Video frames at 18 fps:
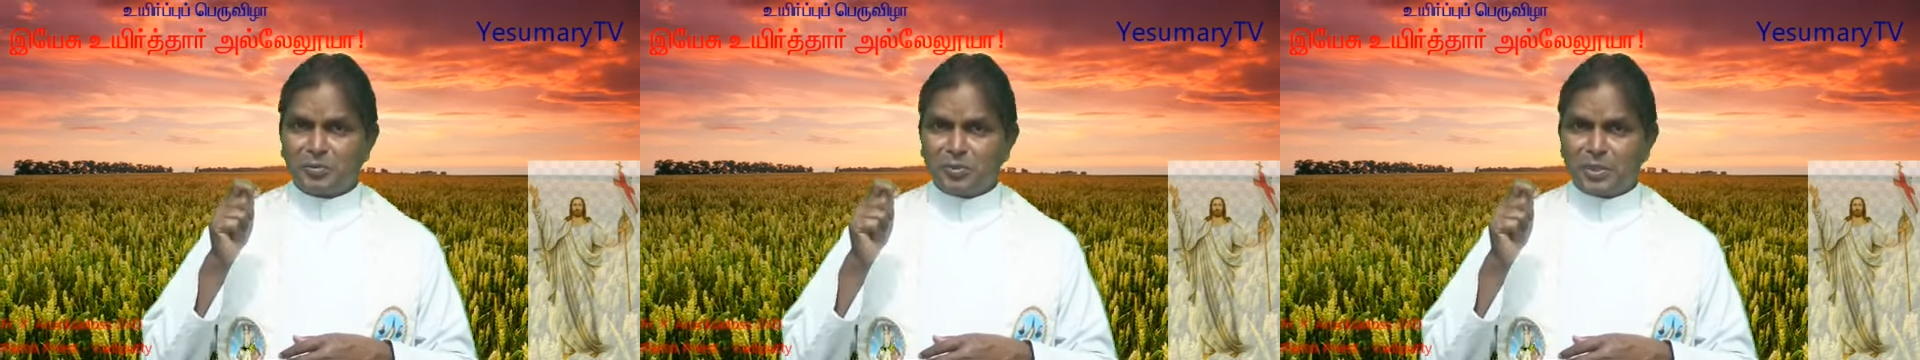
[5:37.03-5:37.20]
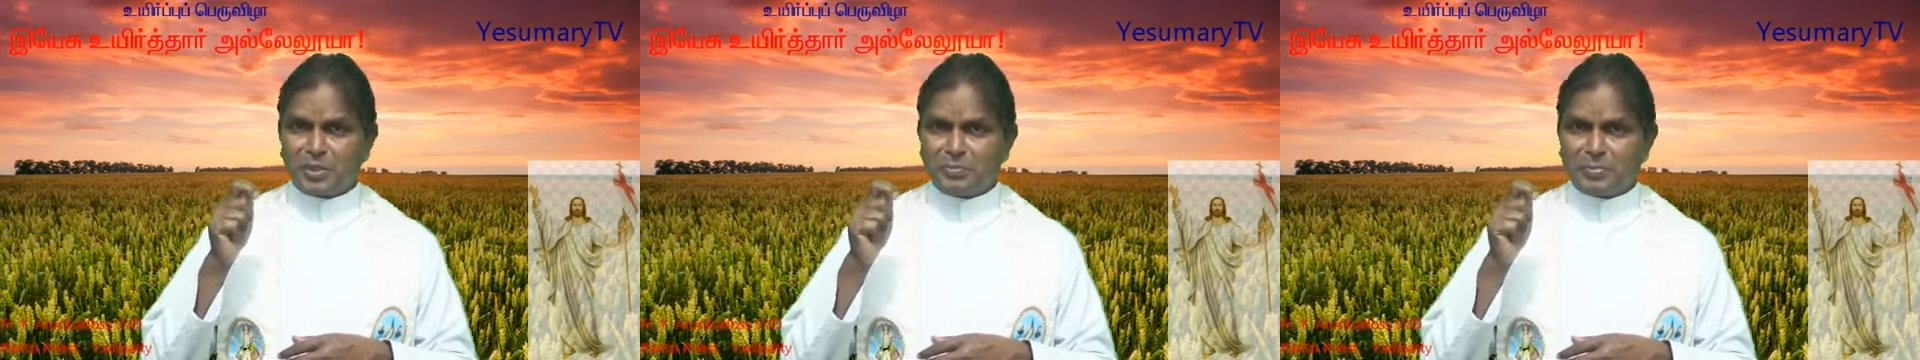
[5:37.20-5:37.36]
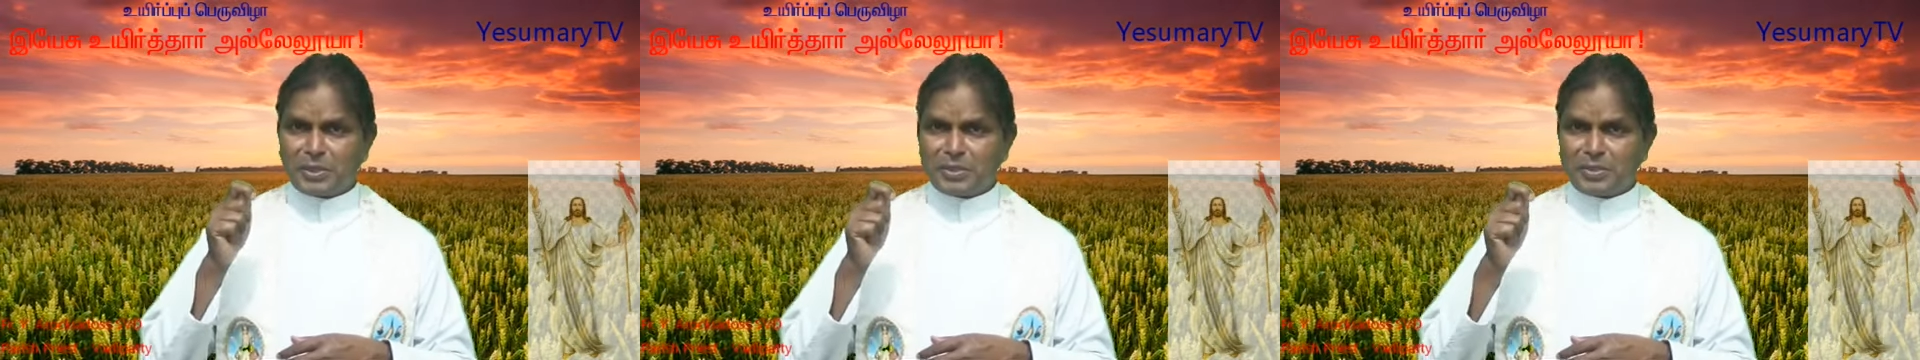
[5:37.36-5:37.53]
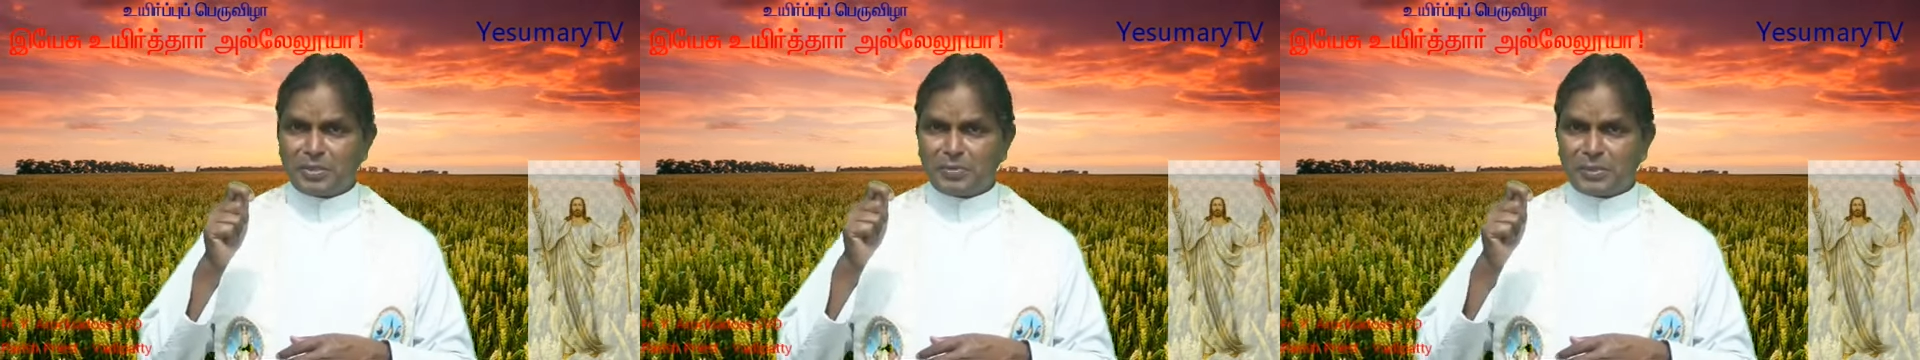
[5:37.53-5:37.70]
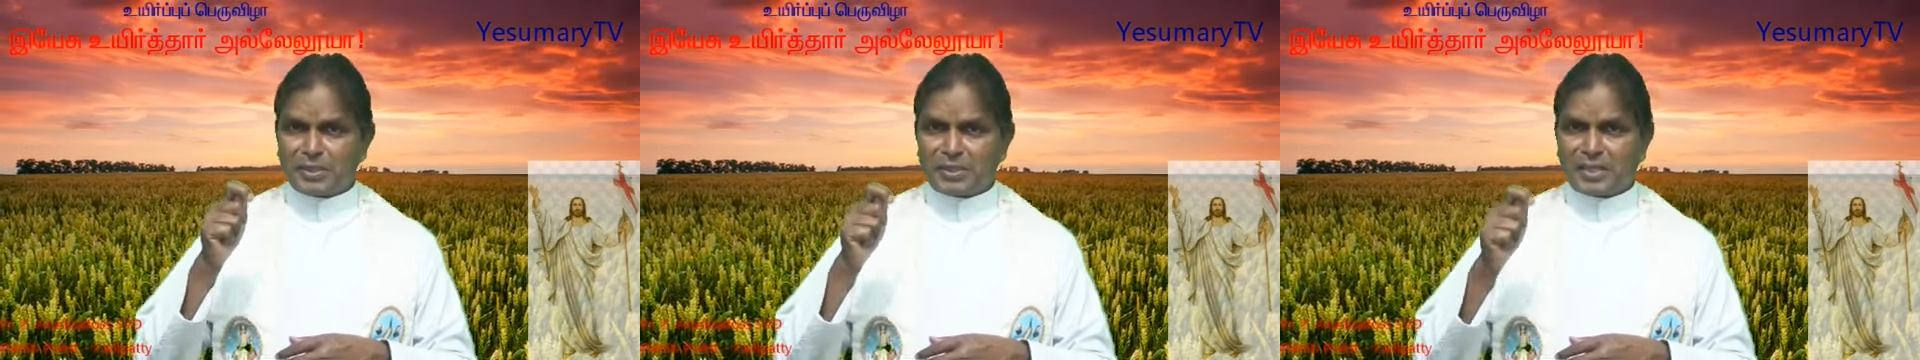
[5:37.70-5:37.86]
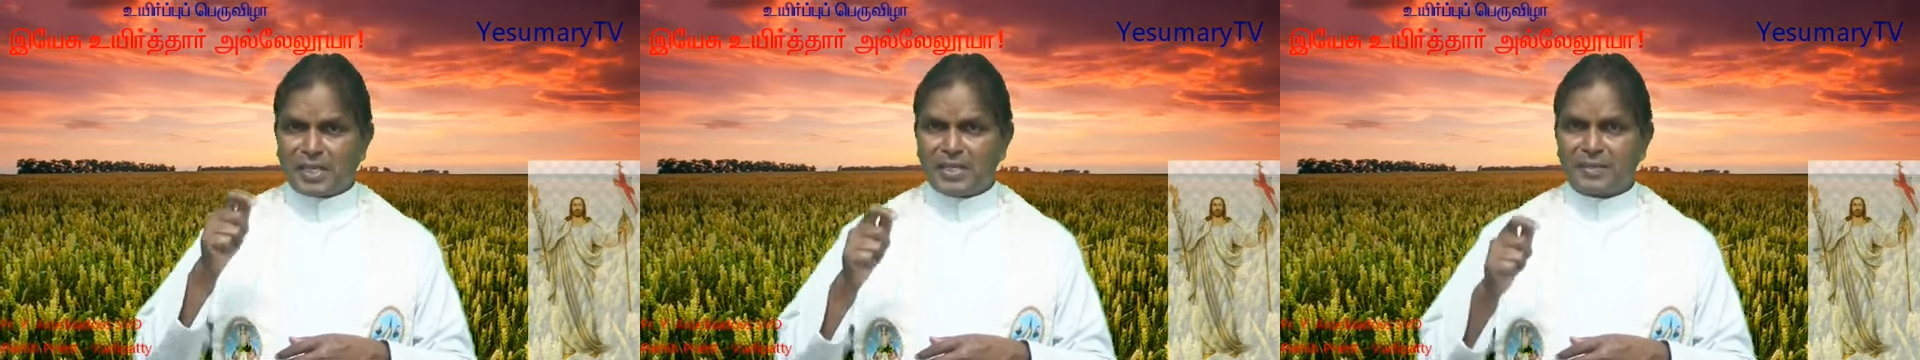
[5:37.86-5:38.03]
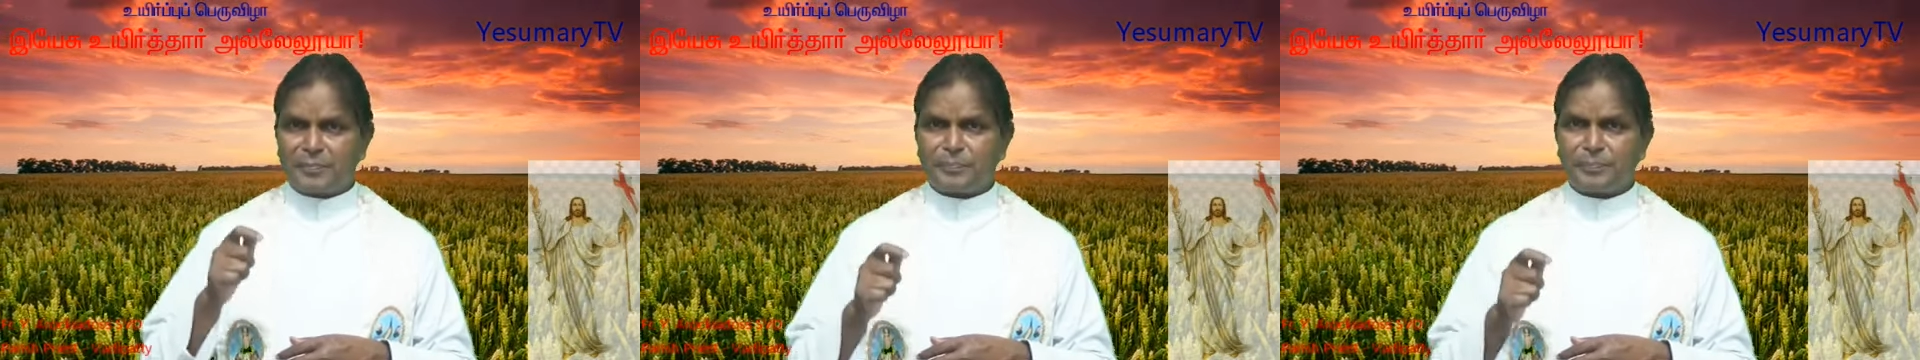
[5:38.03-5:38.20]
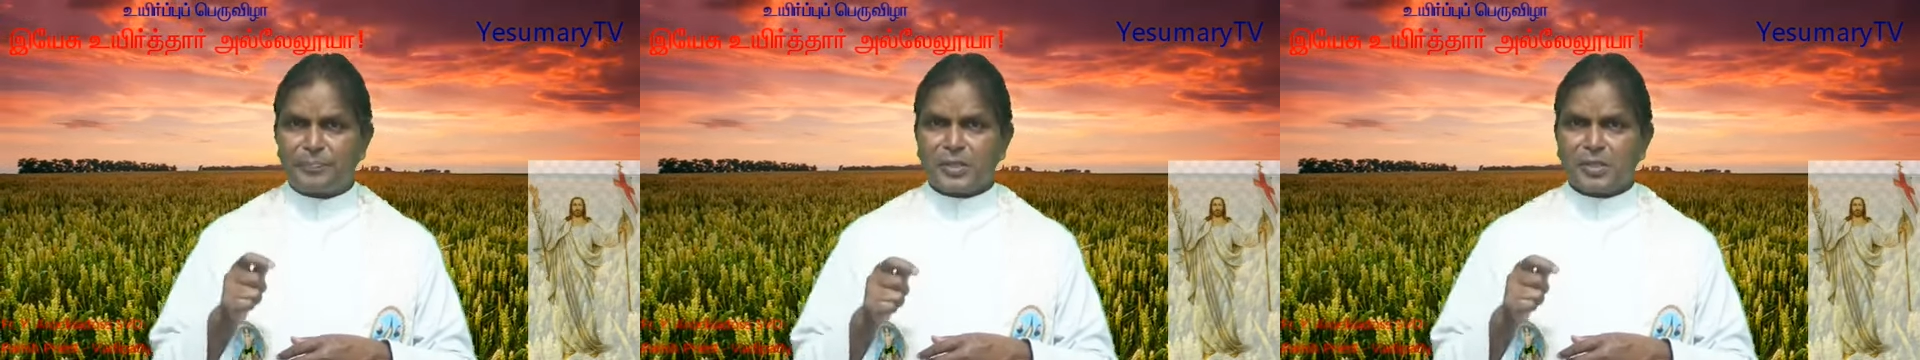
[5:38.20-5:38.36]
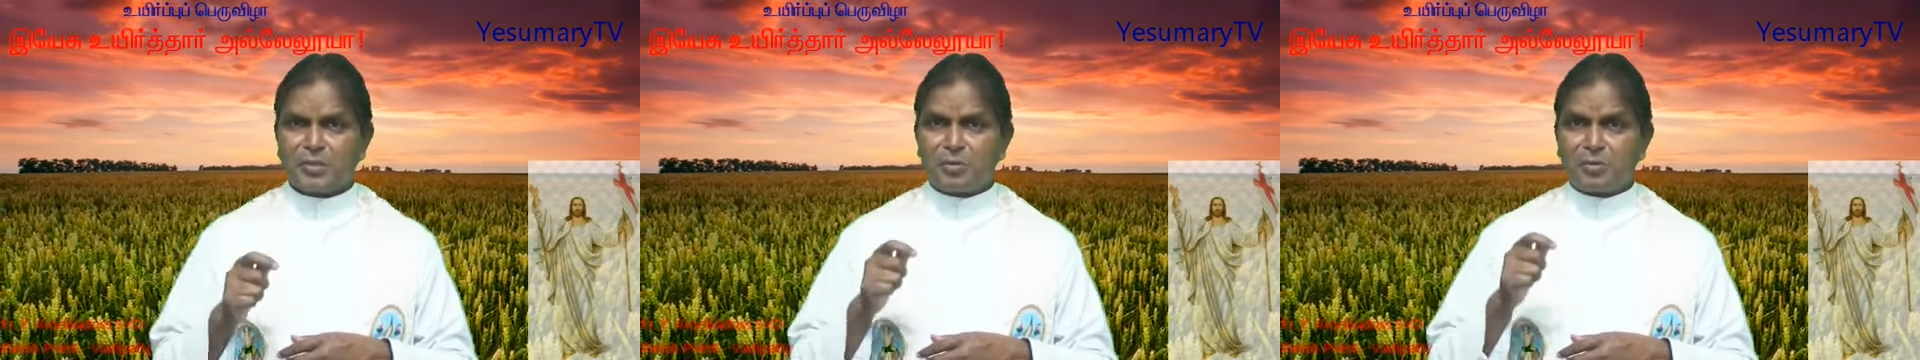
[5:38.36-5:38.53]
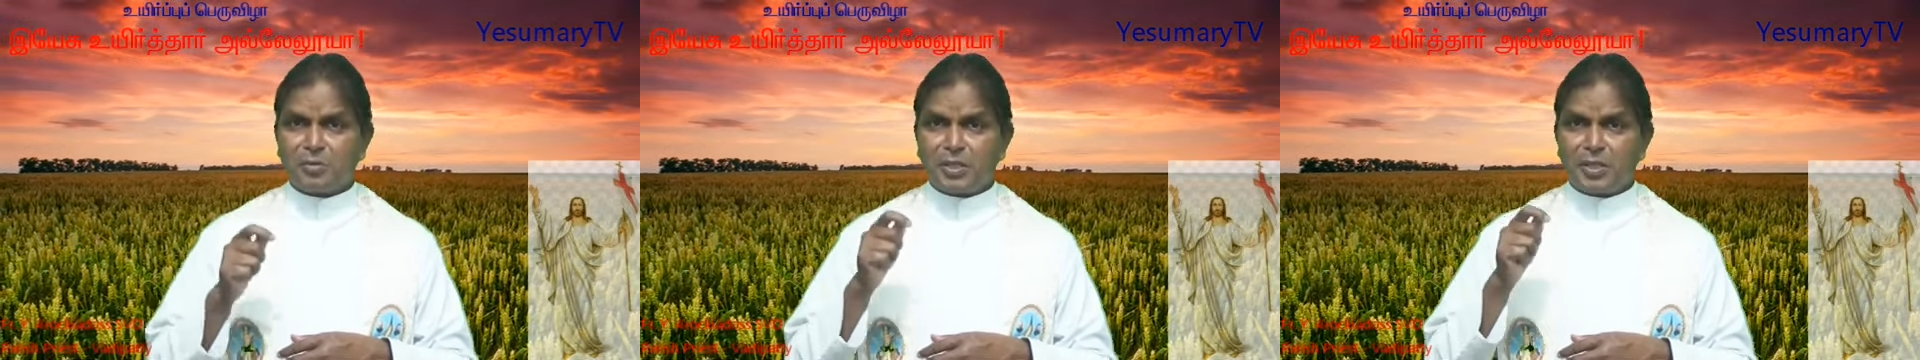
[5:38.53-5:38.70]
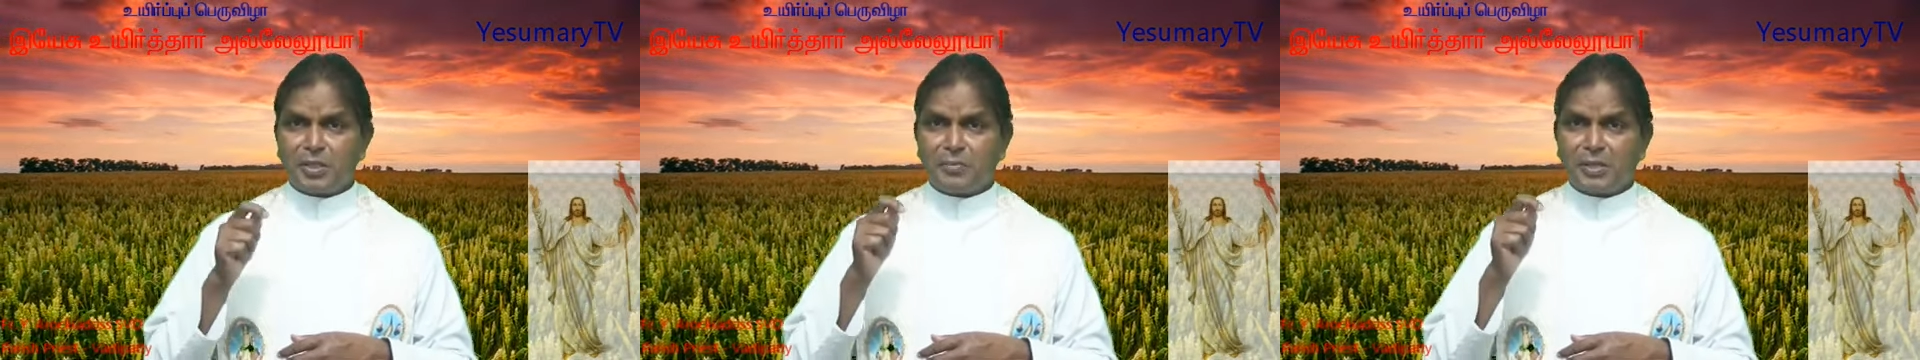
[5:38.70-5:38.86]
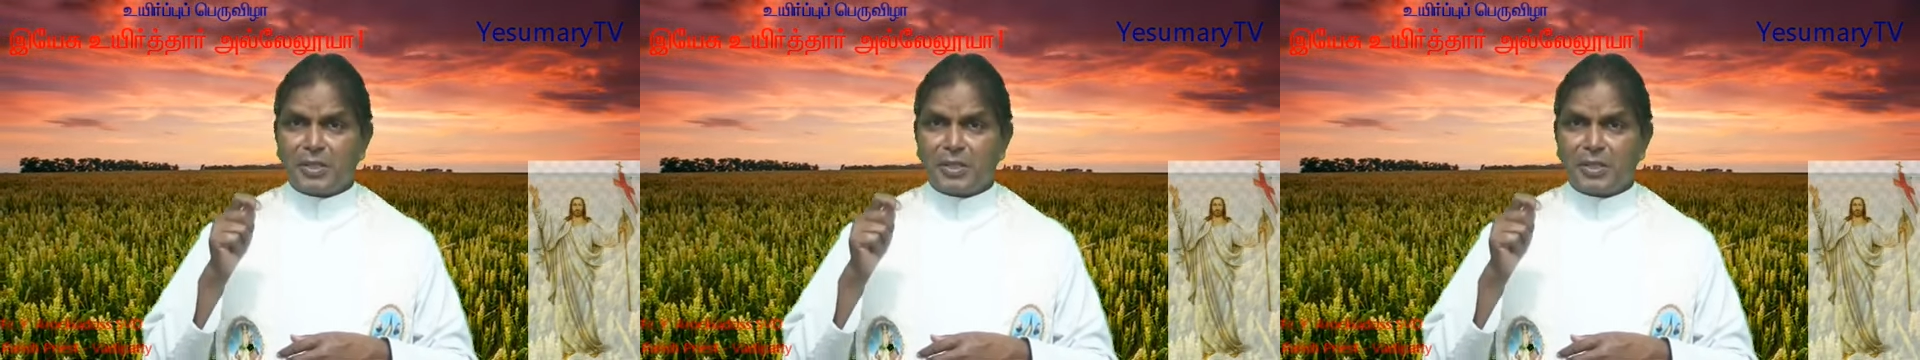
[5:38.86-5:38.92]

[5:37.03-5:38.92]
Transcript: உயிர் பெற்று விட்டார் உங்களுடைய